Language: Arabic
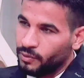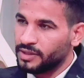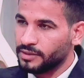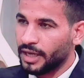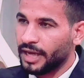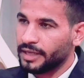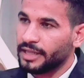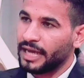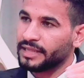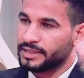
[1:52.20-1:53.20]
وانت طالعه
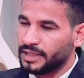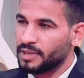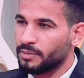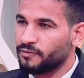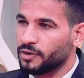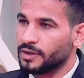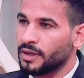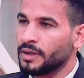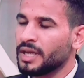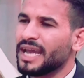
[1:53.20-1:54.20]
كده لحد السمنه
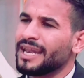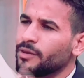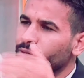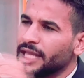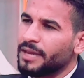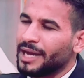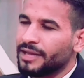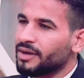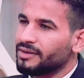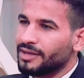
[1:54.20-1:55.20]
المفرطه الا وتلاقي
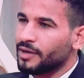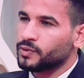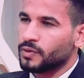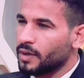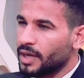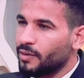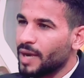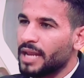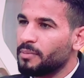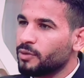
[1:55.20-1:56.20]
معاه ضغط او سكر او
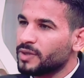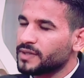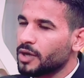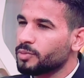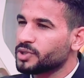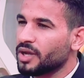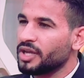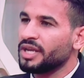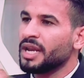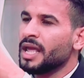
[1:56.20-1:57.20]
قلب او آه، تصلب آه،
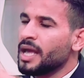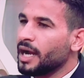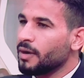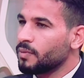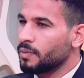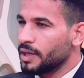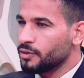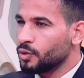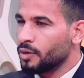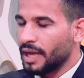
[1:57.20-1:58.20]
شرايين او
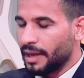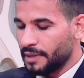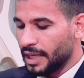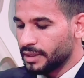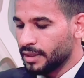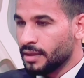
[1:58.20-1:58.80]
دو يعني